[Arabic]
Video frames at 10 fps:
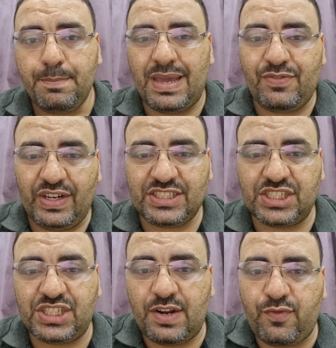ما ينفعش
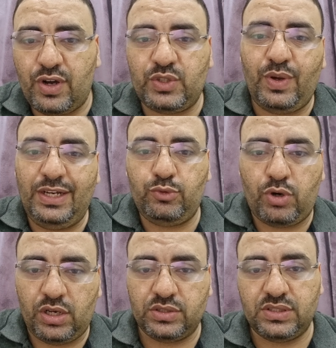تشرب في وقت واحد
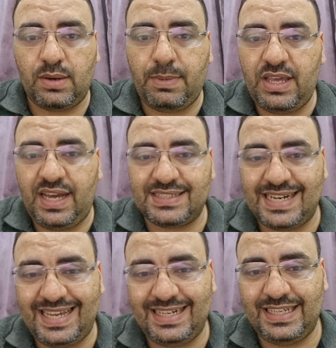وخلاص الميه
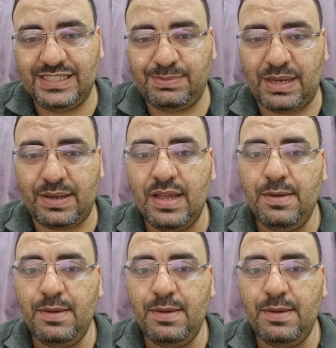عشان جسمك